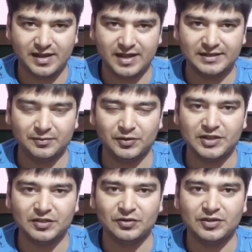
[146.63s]
एज ए
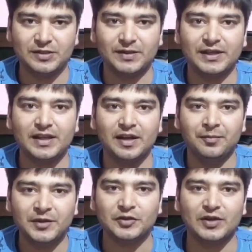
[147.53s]
पुलिस कांस्टेबल कि
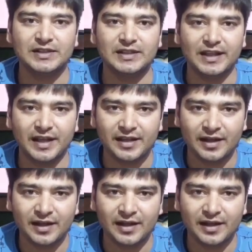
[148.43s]
हम भी सुरक्षित हैं